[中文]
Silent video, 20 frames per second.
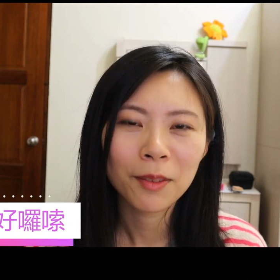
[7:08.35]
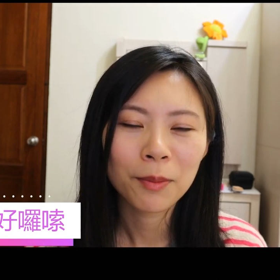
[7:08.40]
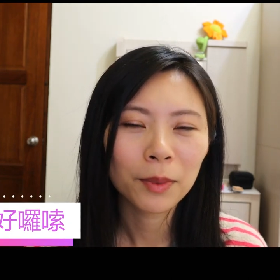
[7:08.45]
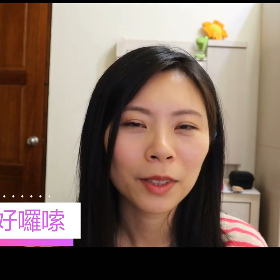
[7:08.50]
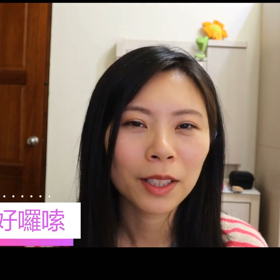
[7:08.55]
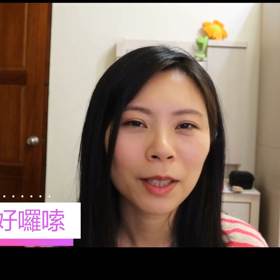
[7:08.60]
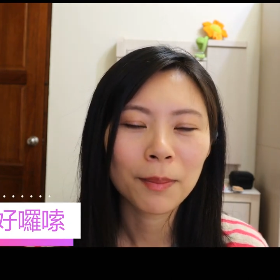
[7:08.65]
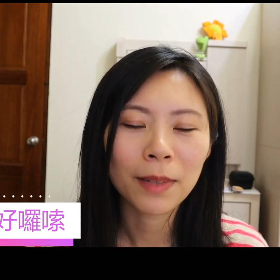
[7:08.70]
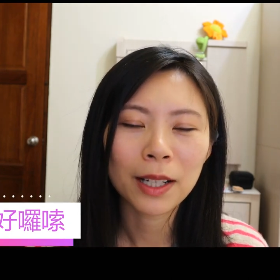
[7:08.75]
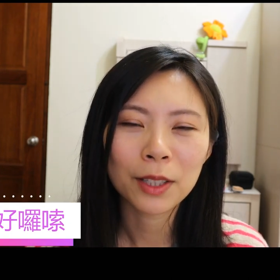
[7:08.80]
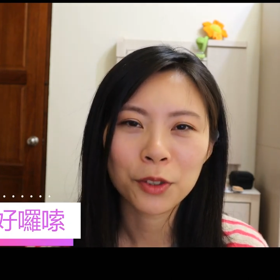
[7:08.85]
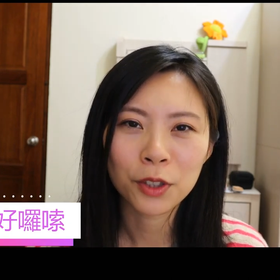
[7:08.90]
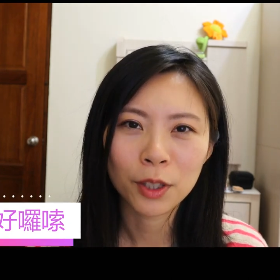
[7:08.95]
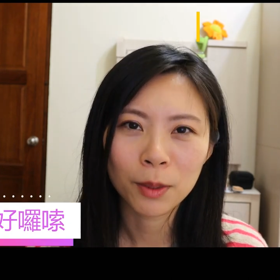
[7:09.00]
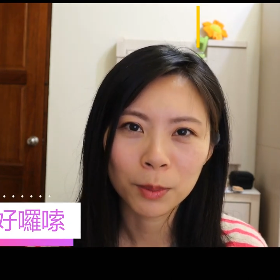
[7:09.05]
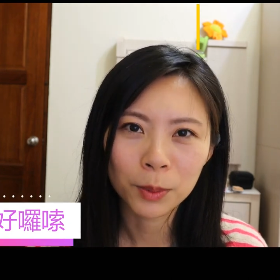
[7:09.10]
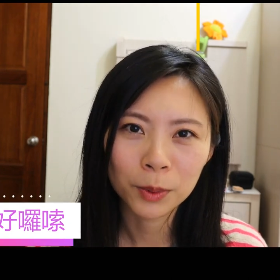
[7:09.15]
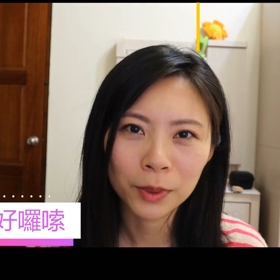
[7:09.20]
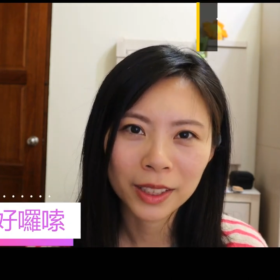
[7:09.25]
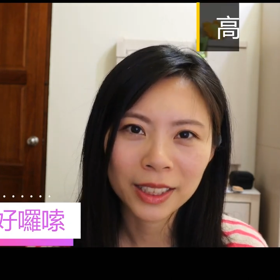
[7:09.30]
不能把
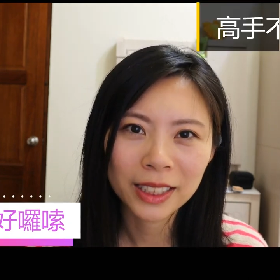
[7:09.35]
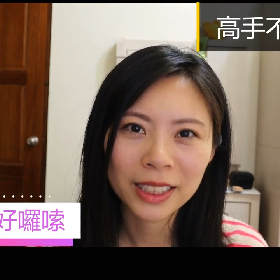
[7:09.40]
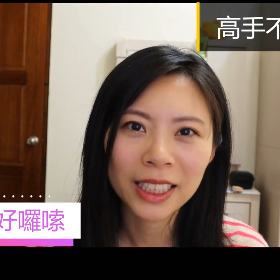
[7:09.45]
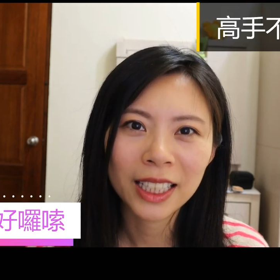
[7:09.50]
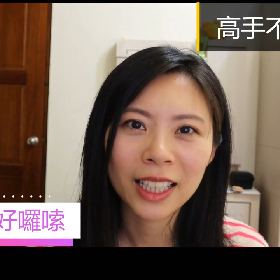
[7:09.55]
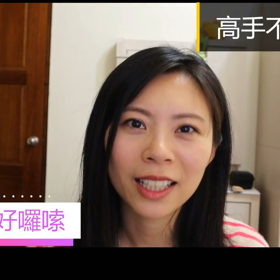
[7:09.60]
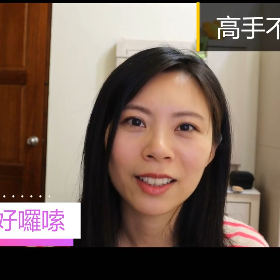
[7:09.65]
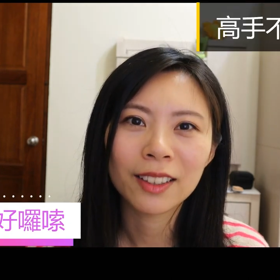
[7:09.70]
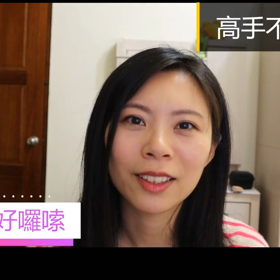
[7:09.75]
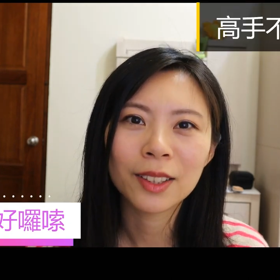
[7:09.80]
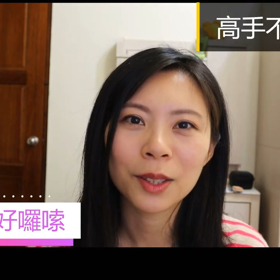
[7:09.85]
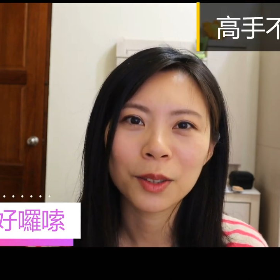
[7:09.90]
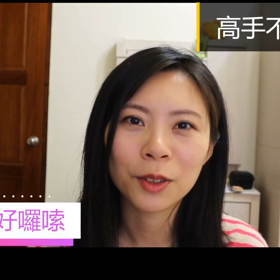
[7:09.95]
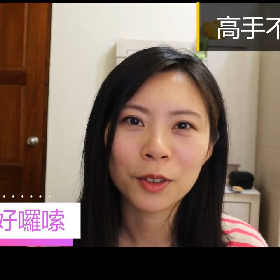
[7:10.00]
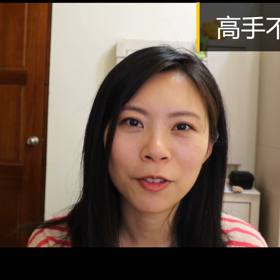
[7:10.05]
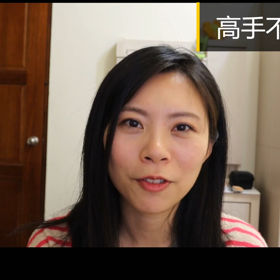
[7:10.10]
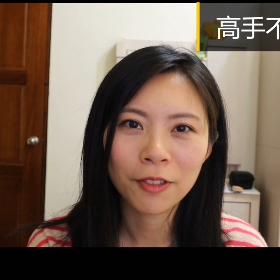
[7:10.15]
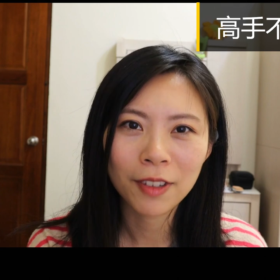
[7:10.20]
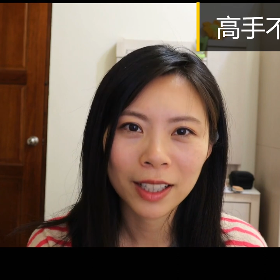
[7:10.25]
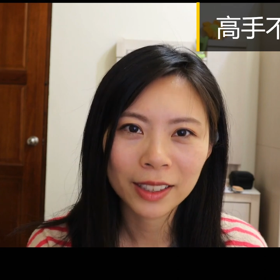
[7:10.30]
全部的钱
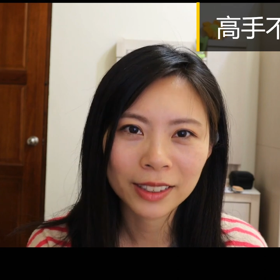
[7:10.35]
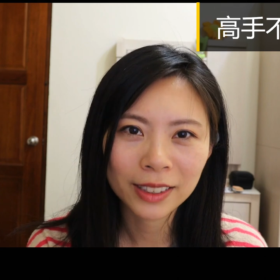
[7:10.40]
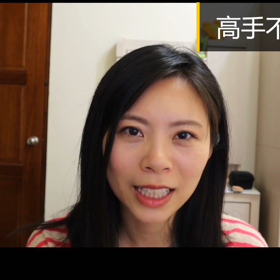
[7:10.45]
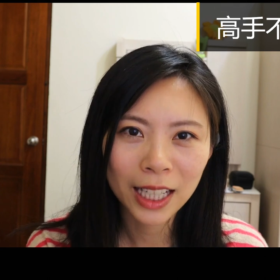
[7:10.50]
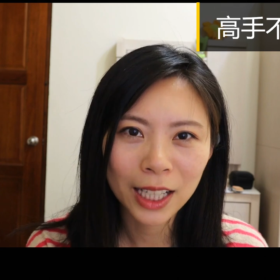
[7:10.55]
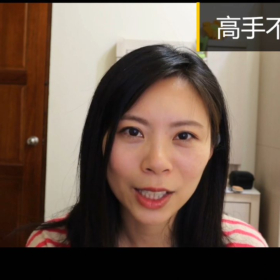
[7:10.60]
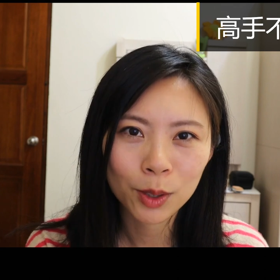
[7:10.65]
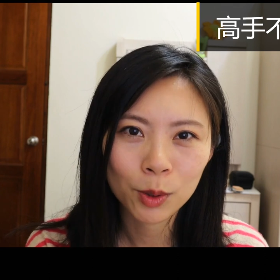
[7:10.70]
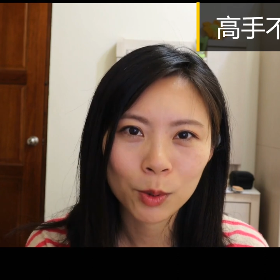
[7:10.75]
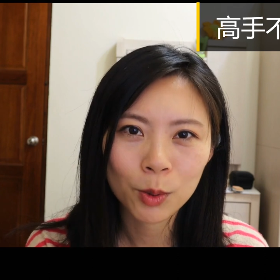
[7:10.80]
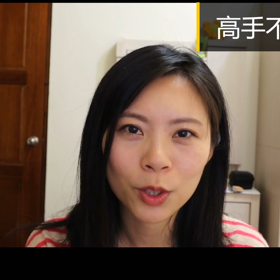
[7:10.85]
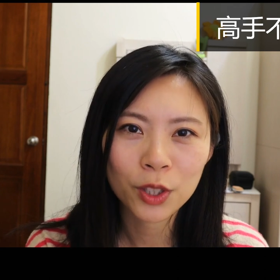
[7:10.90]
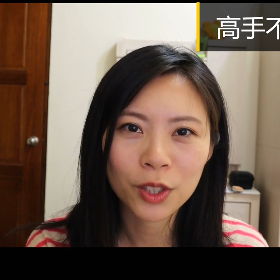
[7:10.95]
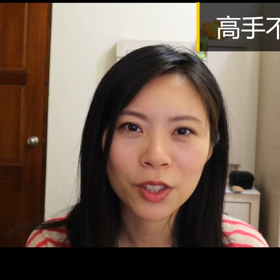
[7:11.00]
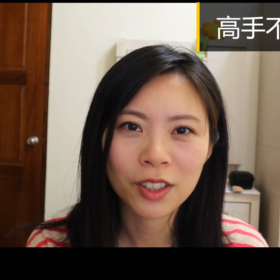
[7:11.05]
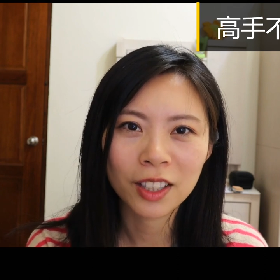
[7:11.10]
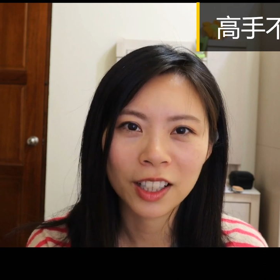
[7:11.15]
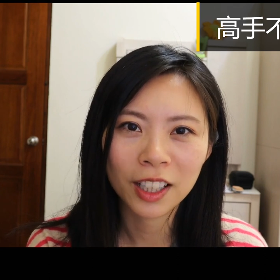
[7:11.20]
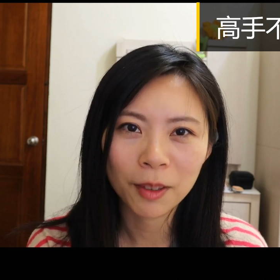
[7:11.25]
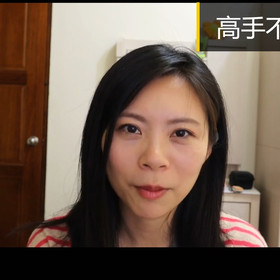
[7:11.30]
都放在股
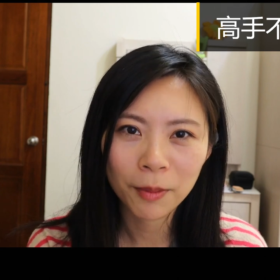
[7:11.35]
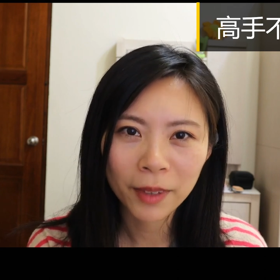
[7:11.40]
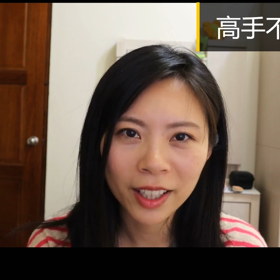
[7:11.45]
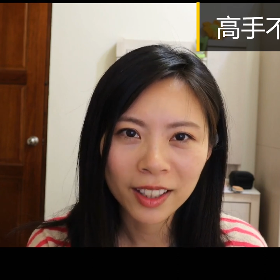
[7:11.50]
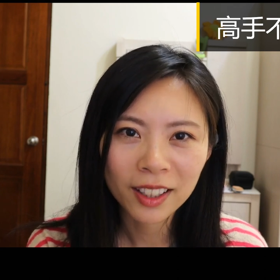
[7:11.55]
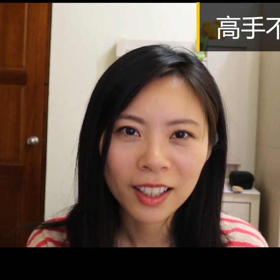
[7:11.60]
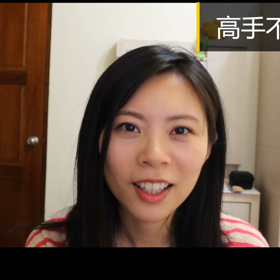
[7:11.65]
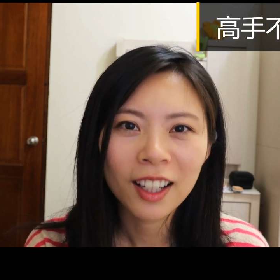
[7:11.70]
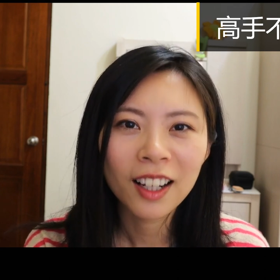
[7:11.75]
市里面。